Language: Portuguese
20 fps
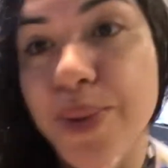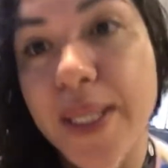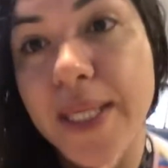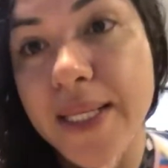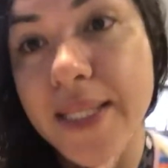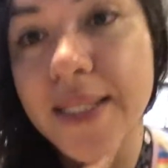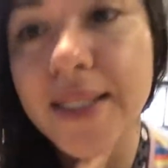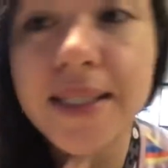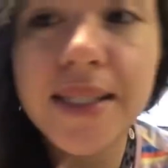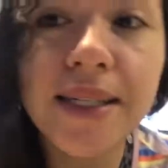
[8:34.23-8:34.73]

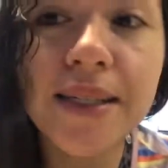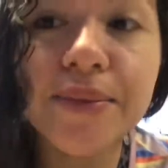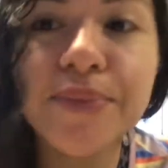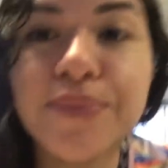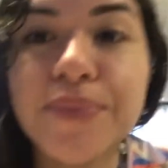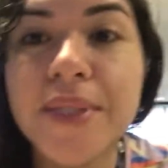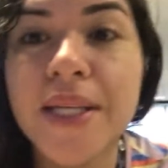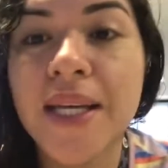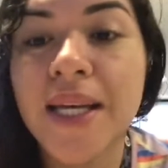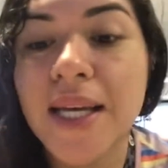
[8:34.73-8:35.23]
ainda.
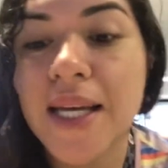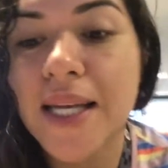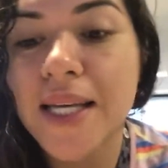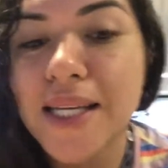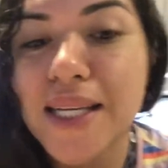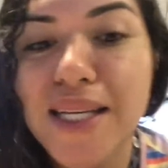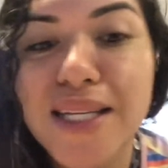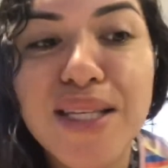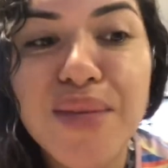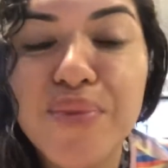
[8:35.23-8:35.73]

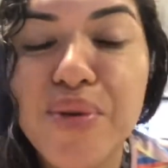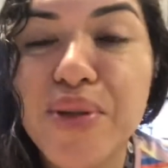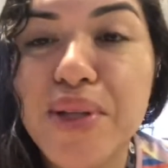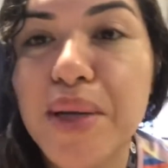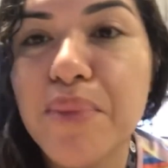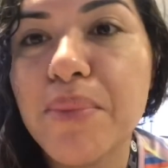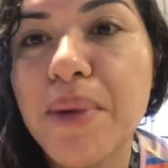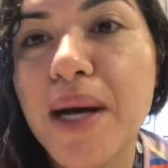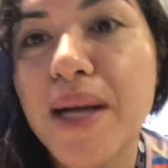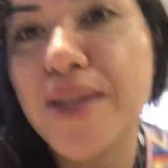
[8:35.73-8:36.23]
E esse é meu
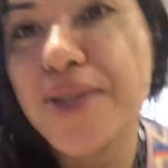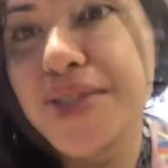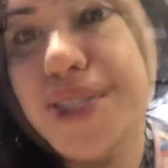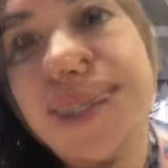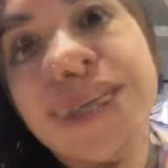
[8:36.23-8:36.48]
trabalho, gente.